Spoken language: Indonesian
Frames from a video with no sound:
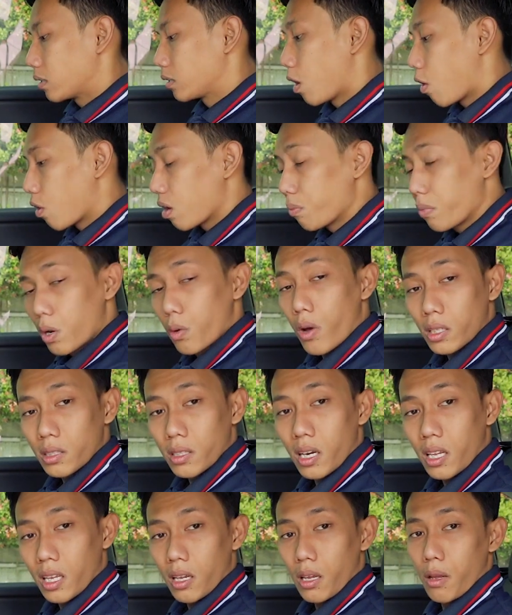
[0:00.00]
jauh lebih luas
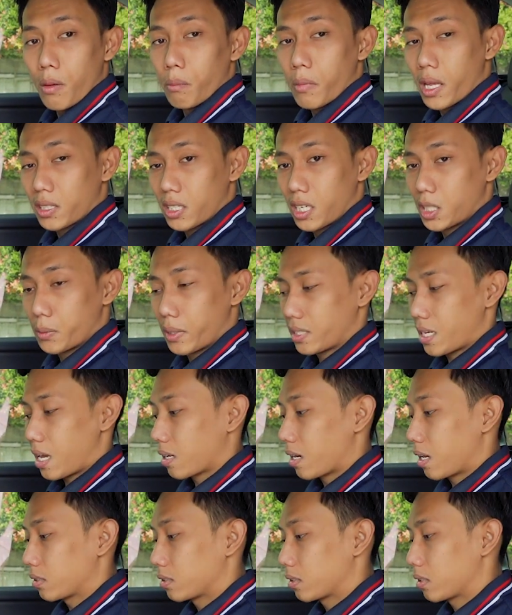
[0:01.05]
dari Mercedes-Benz
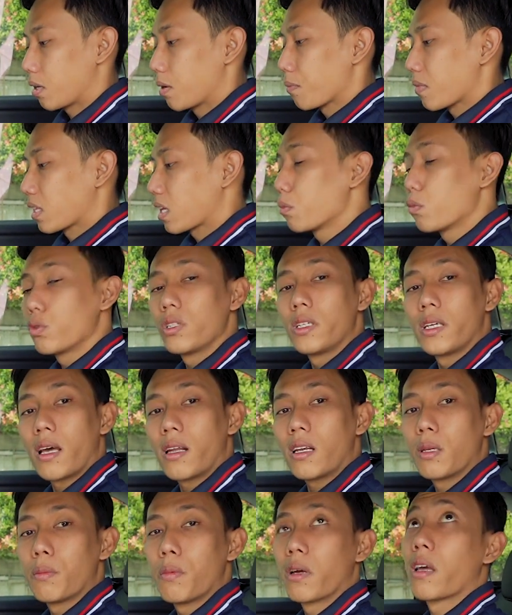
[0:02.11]
A-Class.
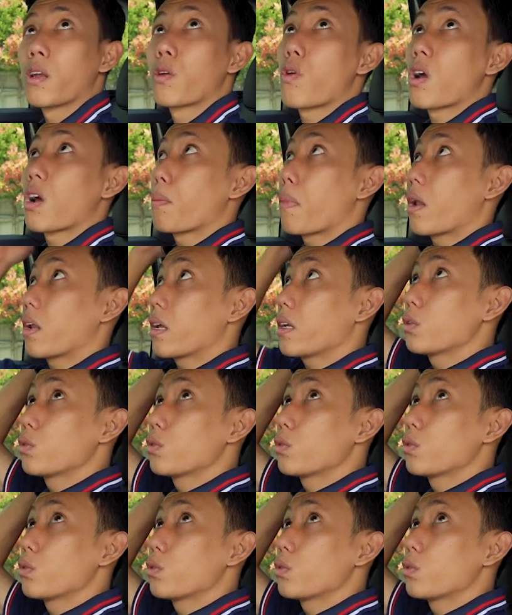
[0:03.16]
Kemudian di bagian ruang kepalanya